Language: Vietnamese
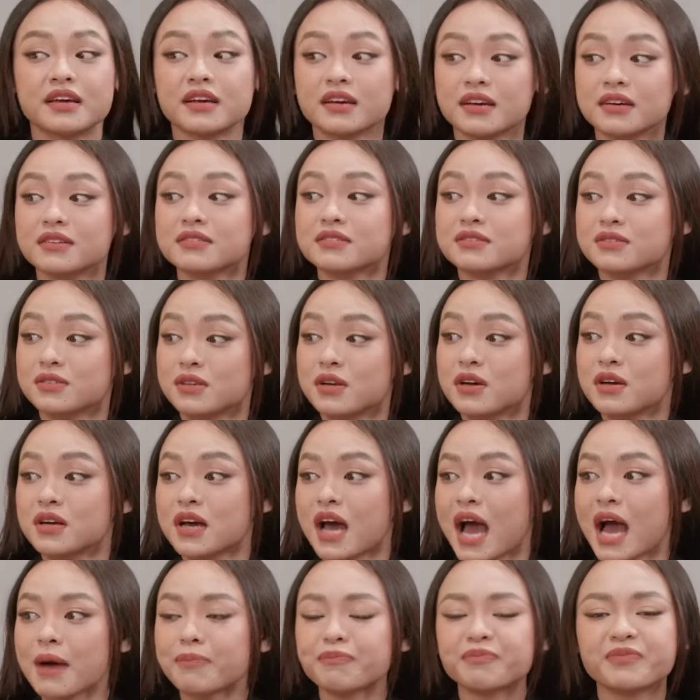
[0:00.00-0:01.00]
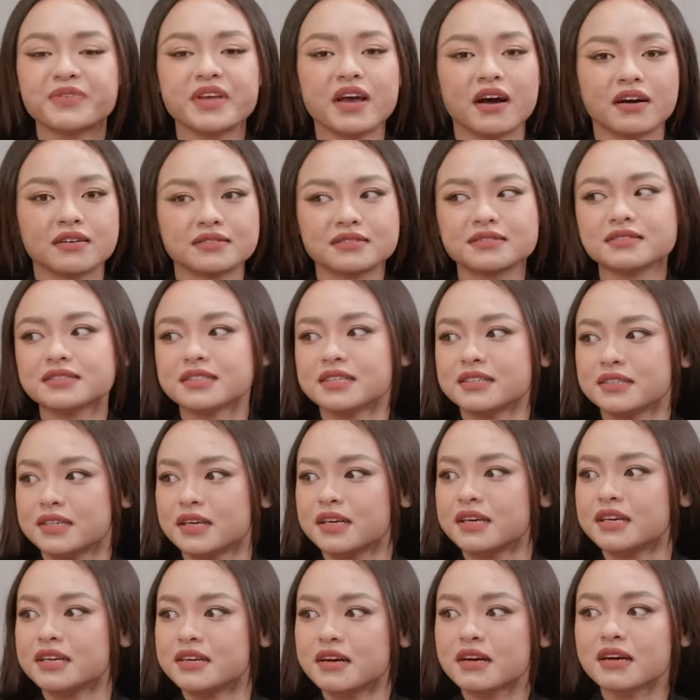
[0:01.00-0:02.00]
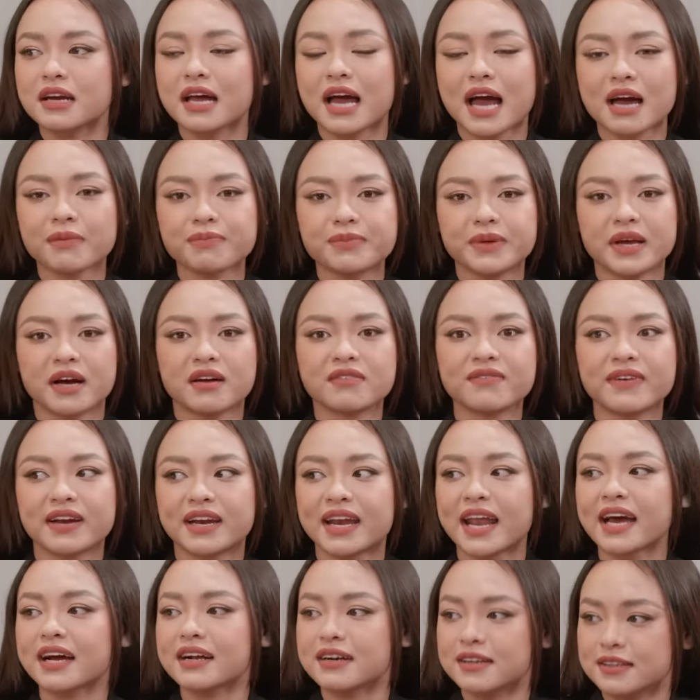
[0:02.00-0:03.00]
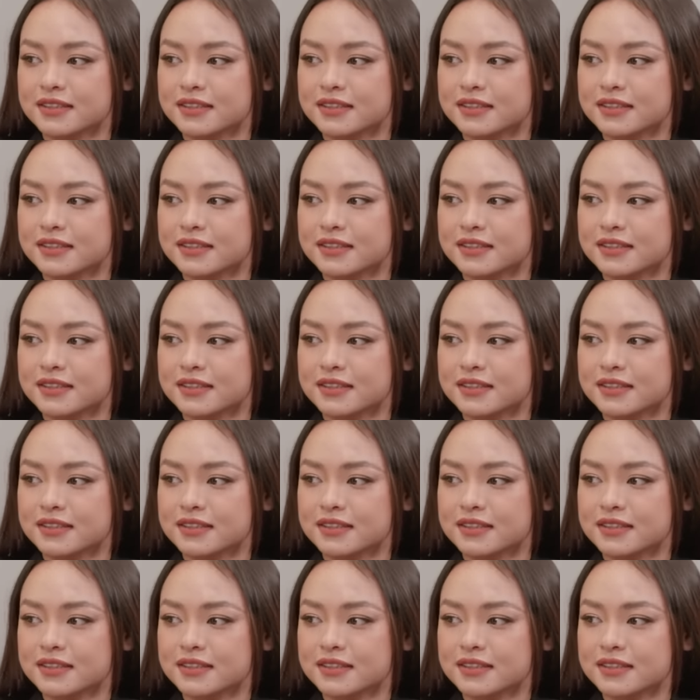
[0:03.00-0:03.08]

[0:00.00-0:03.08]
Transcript: Yeah. Đẹp lắm, hấp dẫn nha chị, rất là hấp dẫn và năng